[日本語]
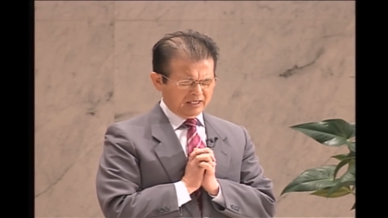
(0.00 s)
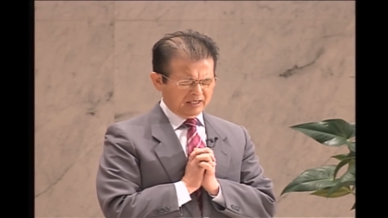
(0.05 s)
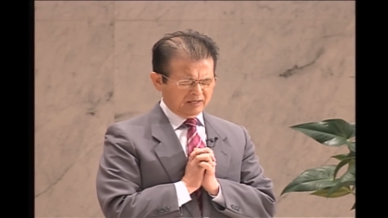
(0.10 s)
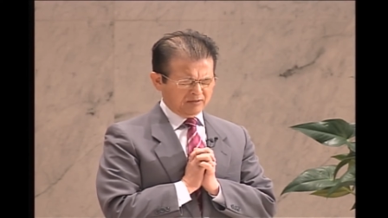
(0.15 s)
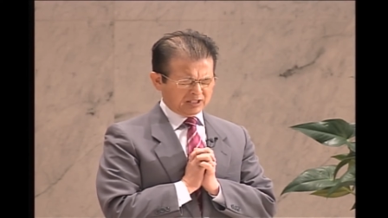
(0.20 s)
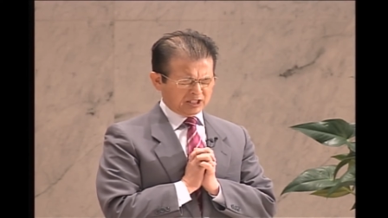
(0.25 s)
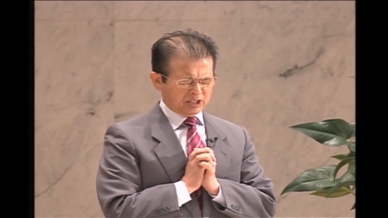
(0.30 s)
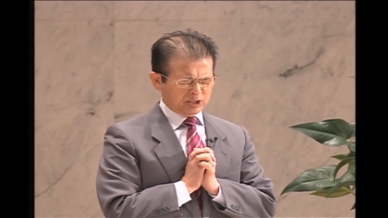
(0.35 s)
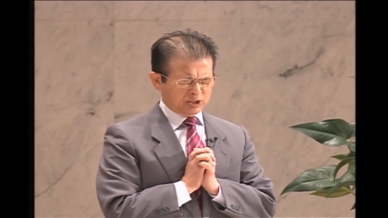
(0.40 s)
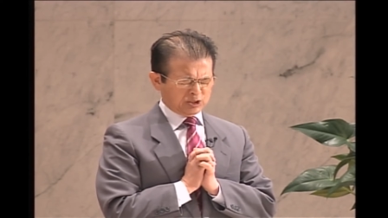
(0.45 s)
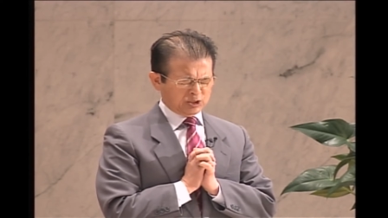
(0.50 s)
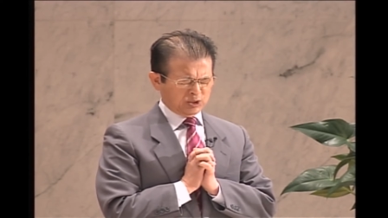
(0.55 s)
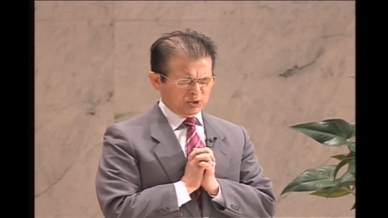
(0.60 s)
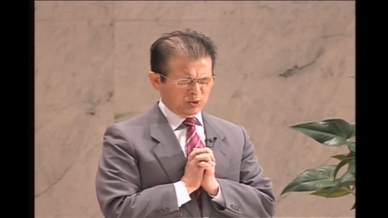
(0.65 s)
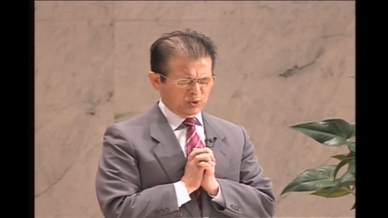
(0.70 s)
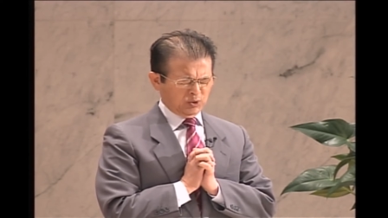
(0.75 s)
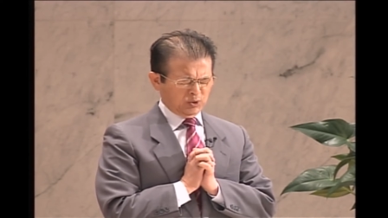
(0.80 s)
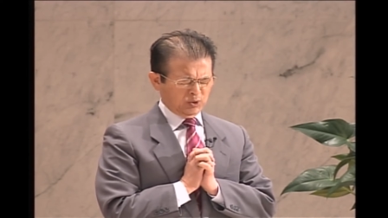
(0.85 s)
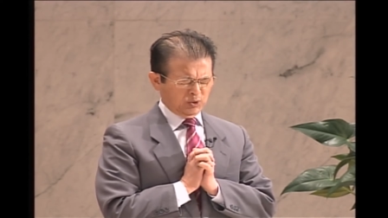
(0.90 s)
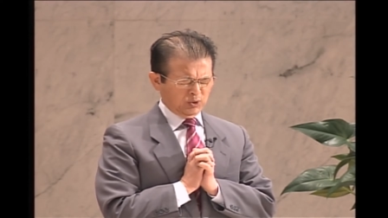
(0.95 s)
私たちの
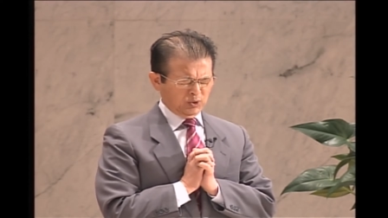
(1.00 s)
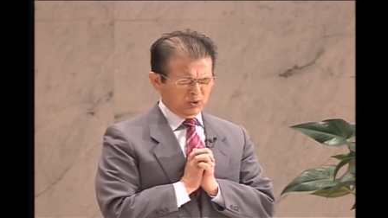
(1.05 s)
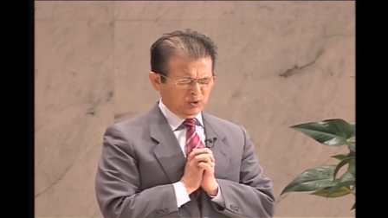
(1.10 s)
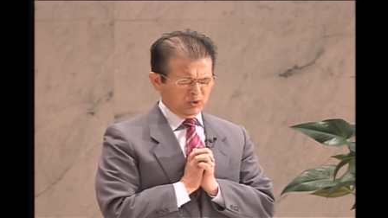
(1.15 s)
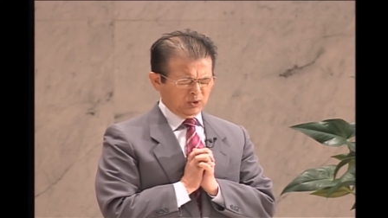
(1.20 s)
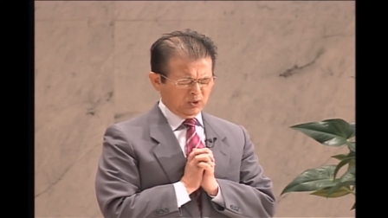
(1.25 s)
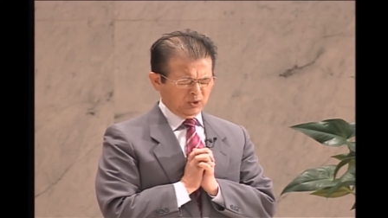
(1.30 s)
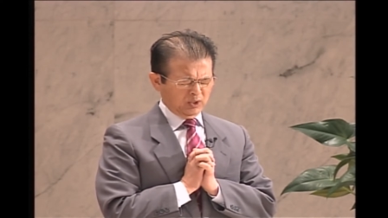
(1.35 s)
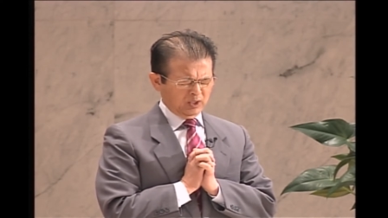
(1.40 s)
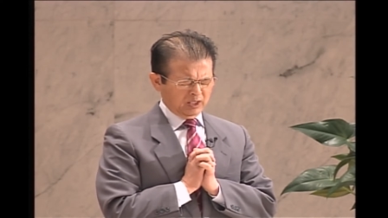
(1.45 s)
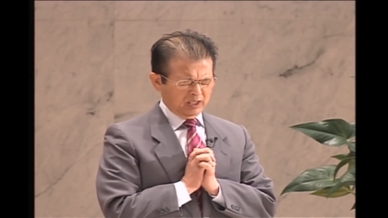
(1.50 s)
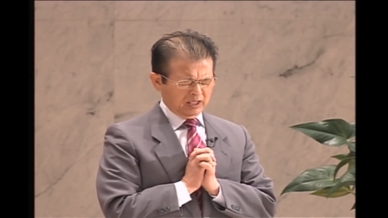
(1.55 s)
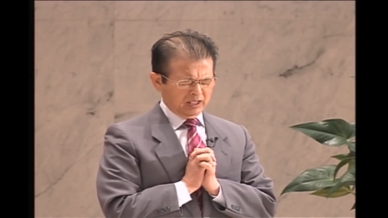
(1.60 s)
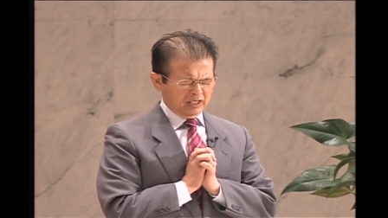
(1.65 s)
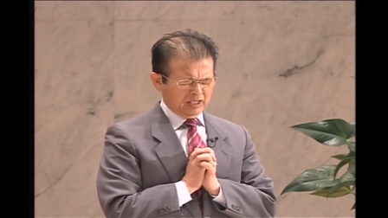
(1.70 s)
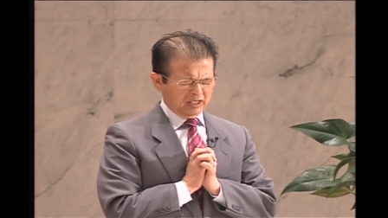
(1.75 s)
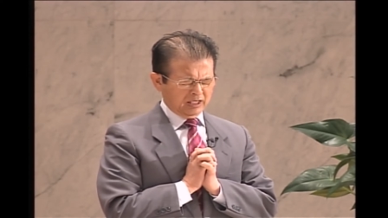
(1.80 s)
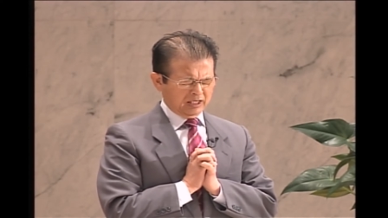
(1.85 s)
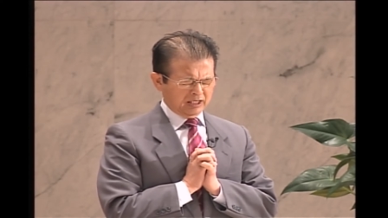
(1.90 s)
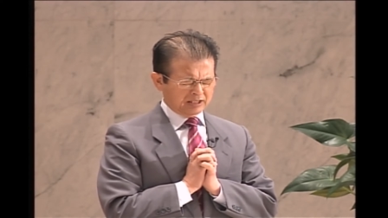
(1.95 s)
心を
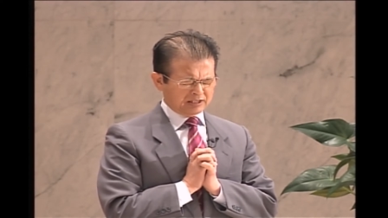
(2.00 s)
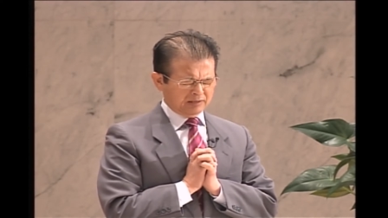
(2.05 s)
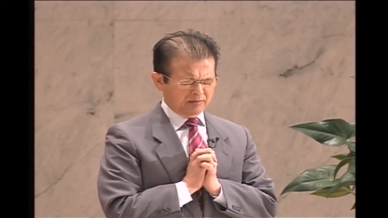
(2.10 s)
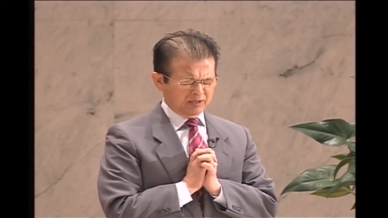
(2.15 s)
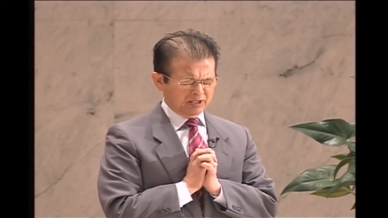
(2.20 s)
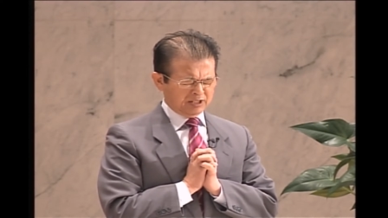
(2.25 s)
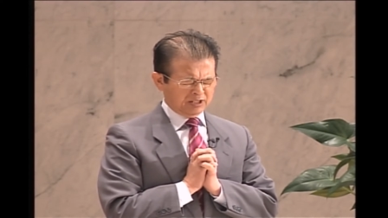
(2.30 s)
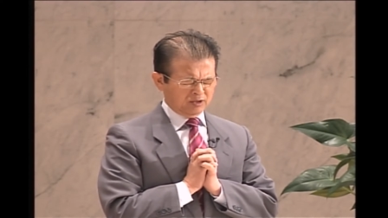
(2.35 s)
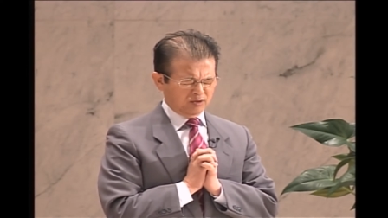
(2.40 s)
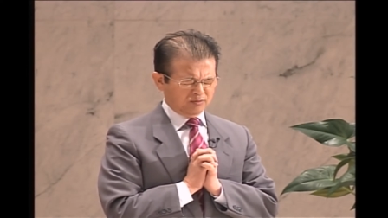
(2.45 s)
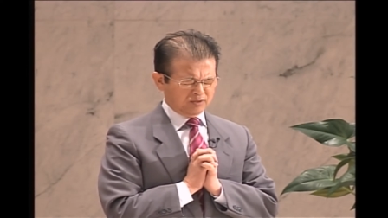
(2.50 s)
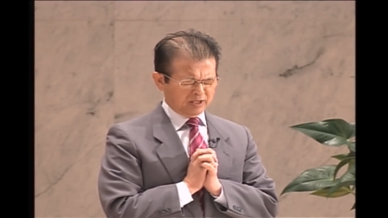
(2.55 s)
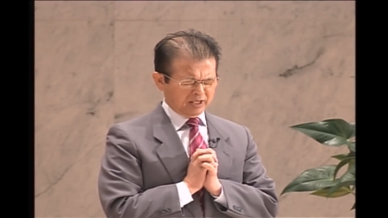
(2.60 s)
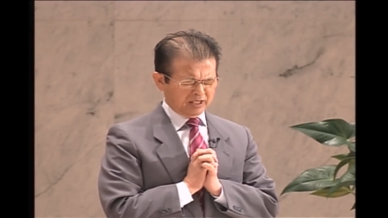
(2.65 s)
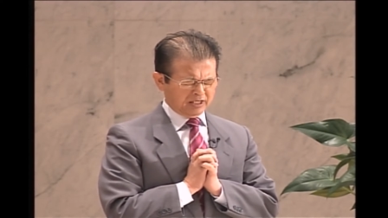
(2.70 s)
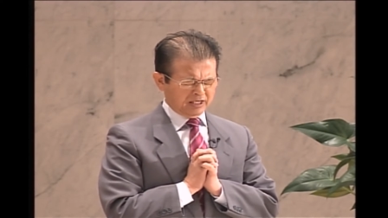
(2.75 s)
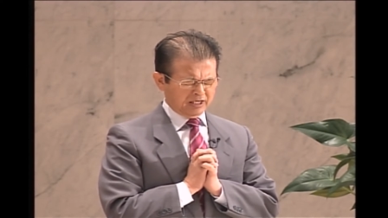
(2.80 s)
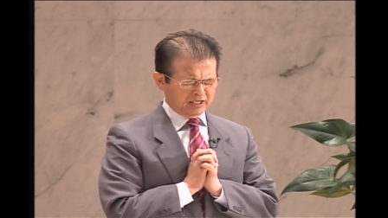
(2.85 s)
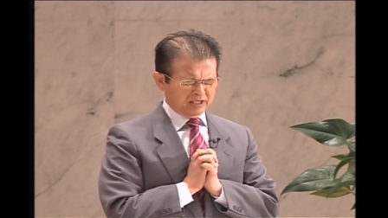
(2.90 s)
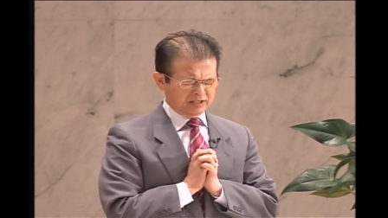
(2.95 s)
あなた様にお向け
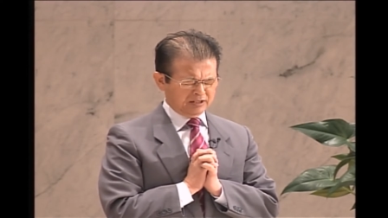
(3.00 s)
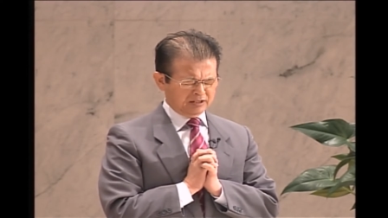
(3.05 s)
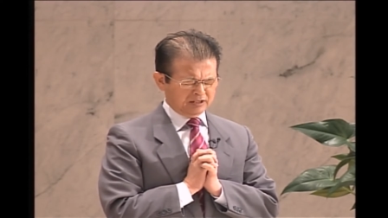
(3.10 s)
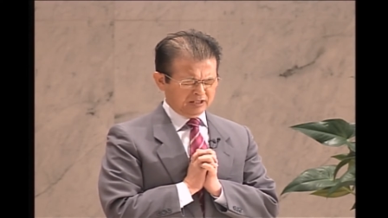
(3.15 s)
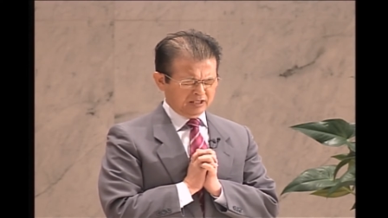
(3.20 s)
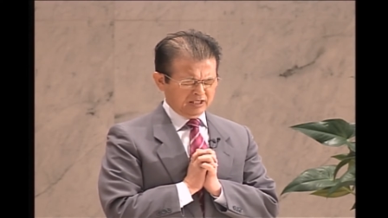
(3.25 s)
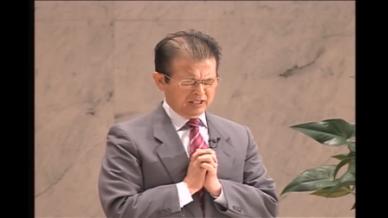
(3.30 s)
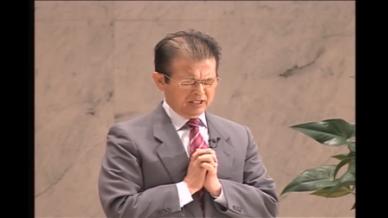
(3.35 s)
できる、